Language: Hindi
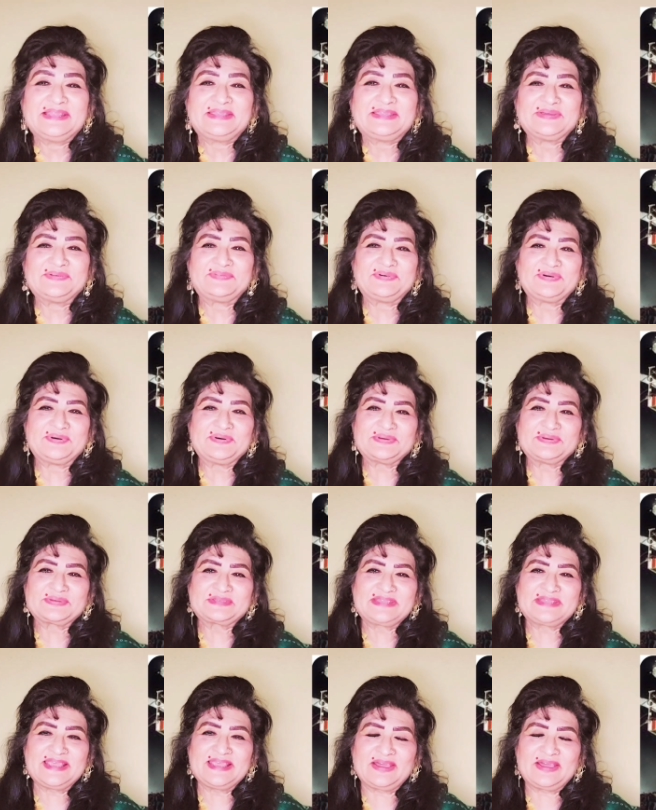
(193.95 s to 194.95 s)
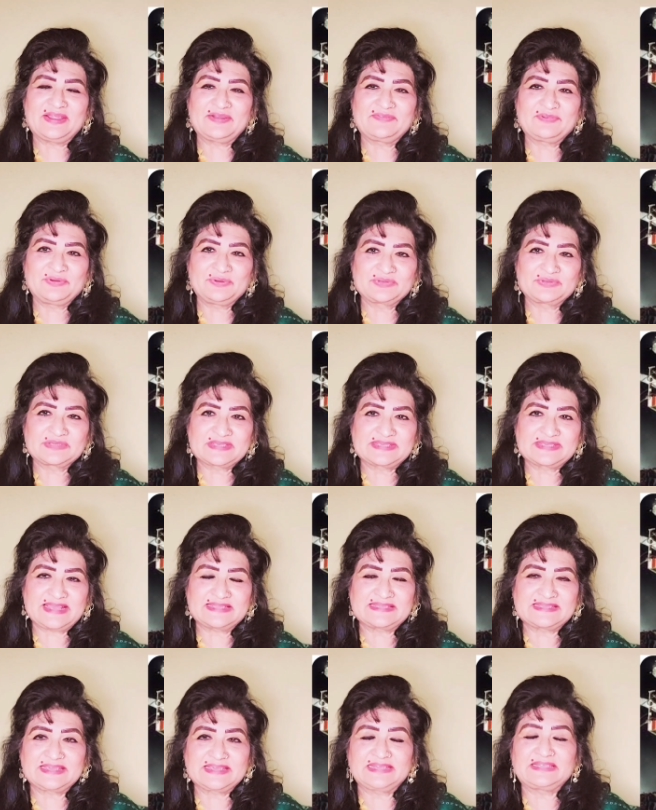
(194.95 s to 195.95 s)
तो वो उसने और वो उसके
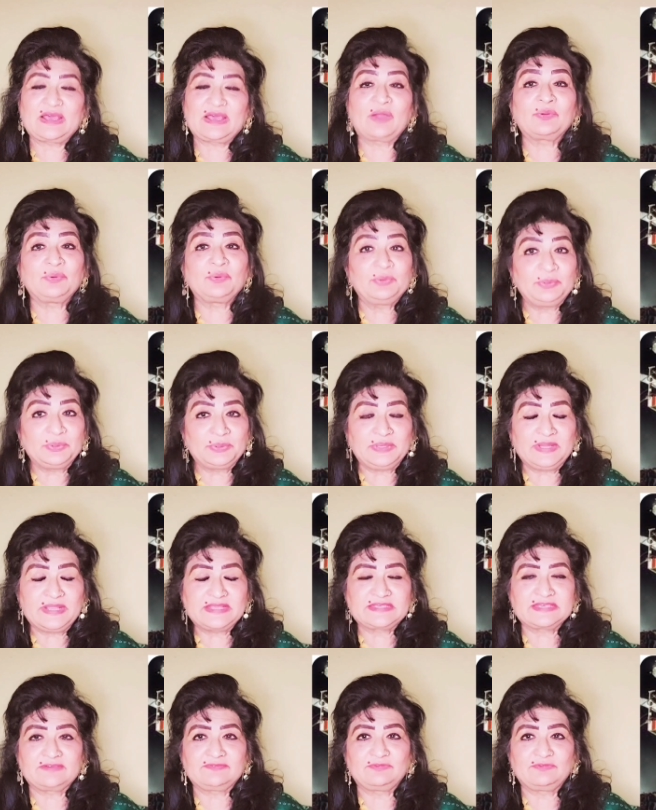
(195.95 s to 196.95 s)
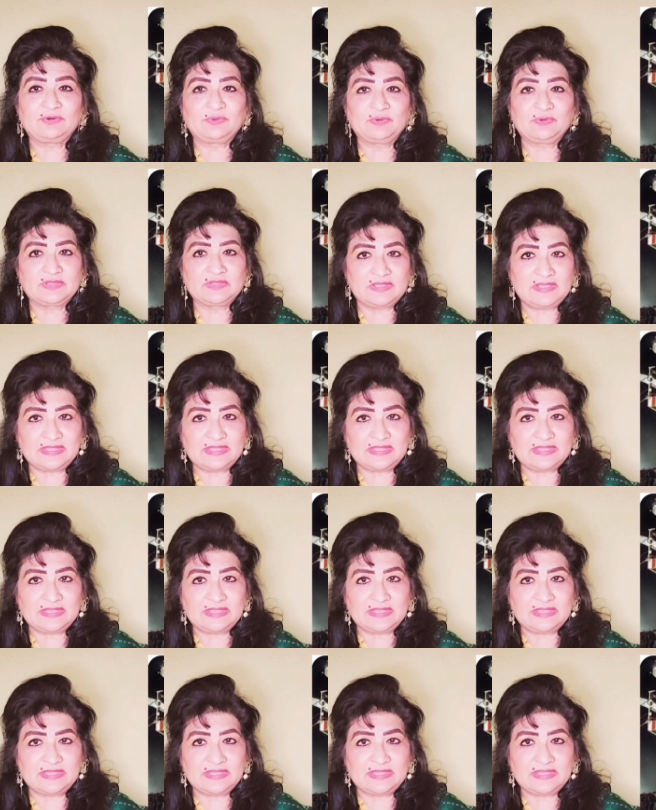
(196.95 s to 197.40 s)
साथ से करता और उन्होंने जब वो